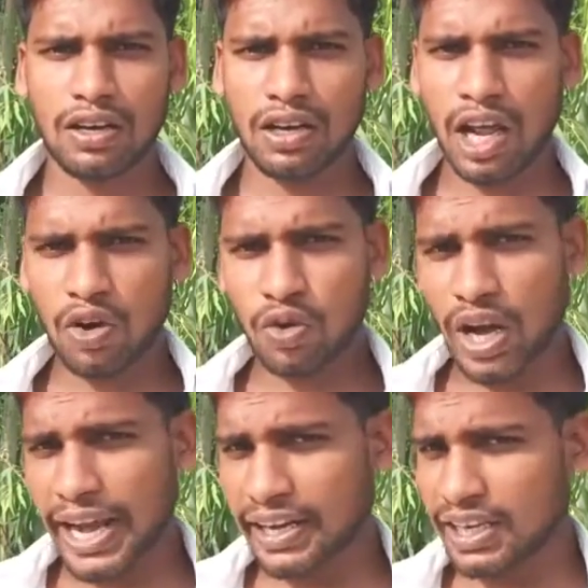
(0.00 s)
लाखों
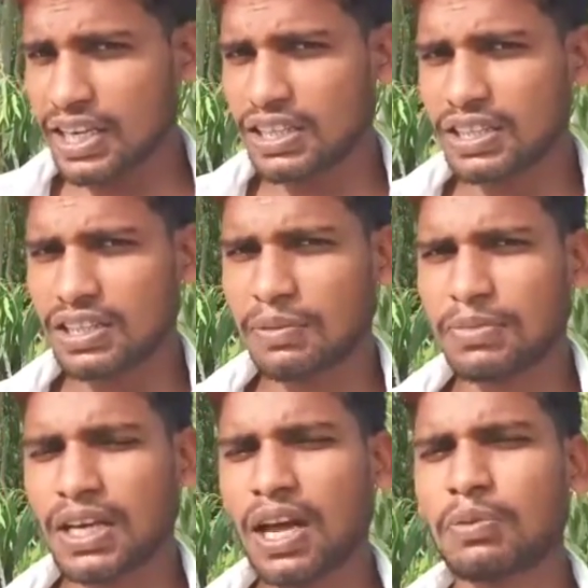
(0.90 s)
लाइक नहीं आते थे तब
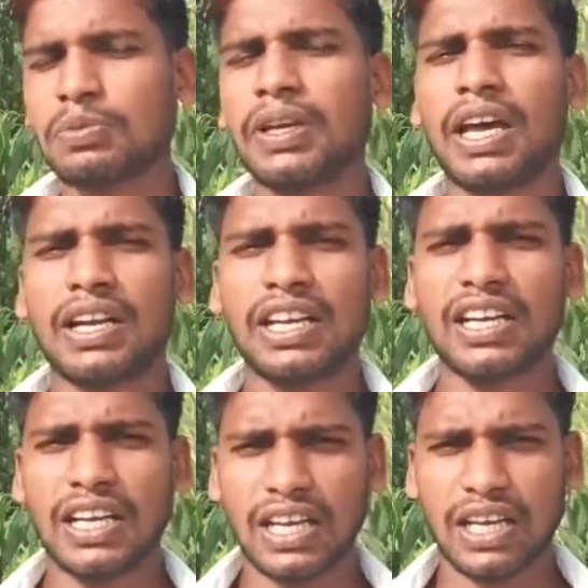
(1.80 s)
तक आप उसमें अर्निंग
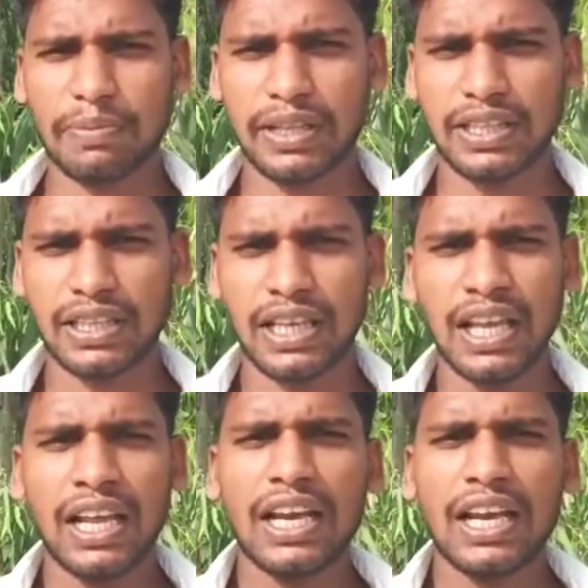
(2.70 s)
नहीं कर पाते थे